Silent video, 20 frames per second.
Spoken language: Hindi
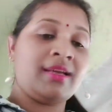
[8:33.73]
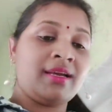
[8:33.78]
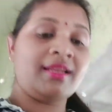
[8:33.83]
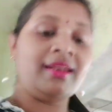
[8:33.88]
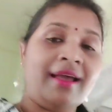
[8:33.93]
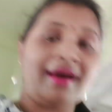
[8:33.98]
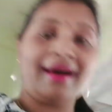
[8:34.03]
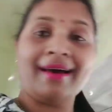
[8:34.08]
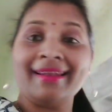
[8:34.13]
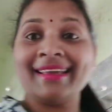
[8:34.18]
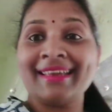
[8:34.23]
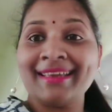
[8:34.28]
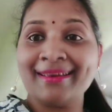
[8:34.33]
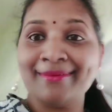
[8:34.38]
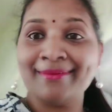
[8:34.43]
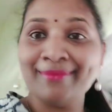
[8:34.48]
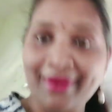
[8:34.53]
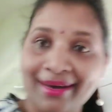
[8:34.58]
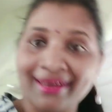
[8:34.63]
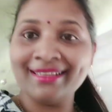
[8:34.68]
नहाने के
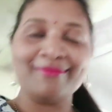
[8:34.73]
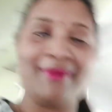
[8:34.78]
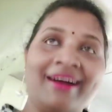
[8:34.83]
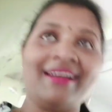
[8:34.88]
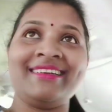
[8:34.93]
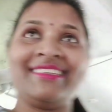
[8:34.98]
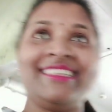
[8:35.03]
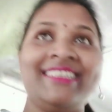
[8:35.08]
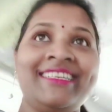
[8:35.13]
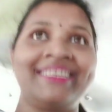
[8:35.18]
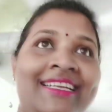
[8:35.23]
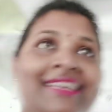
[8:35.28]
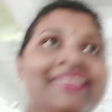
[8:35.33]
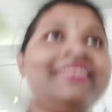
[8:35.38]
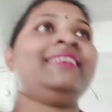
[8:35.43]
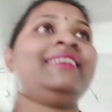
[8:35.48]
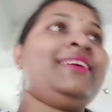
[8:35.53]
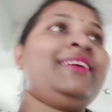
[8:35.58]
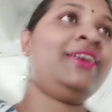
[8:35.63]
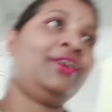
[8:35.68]
बाद ही बाल ठीक रहते
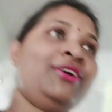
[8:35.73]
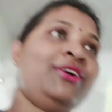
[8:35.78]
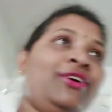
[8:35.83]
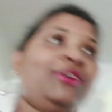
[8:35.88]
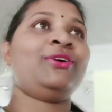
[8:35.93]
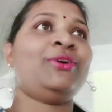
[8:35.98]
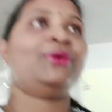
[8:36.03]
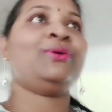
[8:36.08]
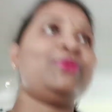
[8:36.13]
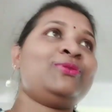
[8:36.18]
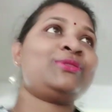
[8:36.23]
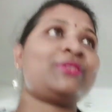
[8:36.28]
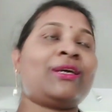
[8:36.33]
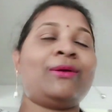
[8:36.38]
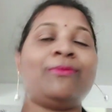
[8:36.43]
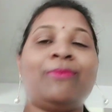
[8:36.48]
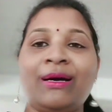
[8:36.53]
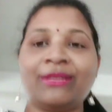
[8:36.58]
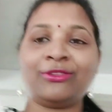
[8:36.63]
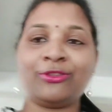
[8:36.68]
हैं उसके
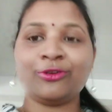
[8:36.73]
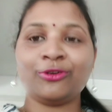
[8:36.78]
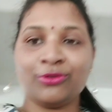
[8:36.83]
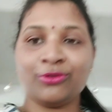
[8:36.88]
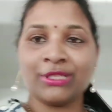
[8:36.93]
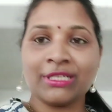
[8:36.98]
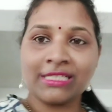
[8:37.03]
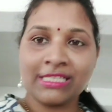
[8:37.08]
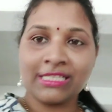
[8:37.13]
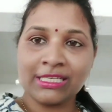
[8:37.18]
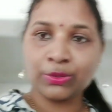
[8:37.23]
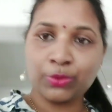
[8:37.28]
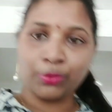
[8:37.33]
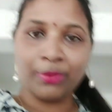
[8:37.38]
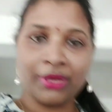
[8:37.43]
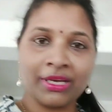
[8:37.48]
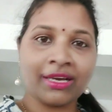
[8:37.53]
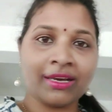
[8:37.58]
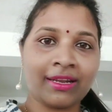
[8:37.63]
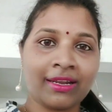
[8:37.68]
बाद तो जैसे
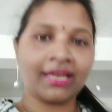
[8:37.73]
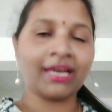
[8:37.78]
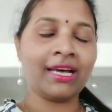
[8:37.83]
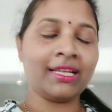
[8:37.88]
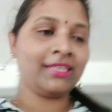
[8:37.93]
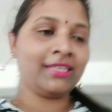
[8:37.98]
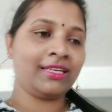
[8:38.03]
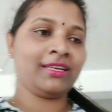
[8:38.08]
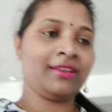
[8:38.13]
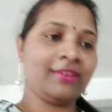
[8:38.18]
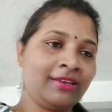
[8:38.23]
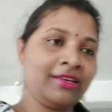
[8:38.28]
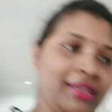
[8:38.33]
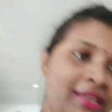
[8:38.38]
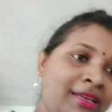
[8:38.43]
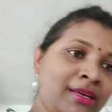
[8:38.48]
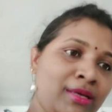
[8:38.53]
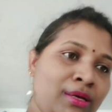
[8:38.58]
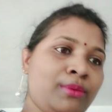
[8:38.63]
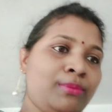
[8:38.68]
स्विमिंग करके आते
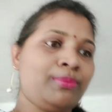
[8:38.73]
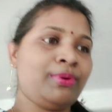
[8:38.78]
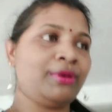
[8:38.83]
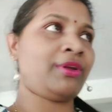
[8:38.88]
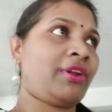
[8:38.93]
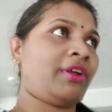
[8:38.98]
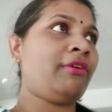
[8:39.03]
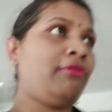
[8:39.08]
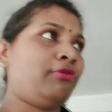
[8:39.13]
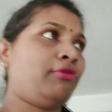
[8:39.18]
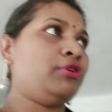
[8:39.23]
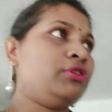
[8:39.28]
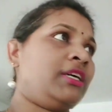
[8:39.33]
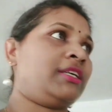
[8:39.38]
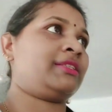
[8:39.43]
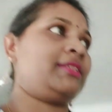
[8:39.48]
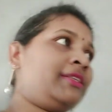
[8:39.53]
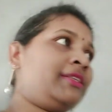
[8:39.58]
फिर रफ हो जाते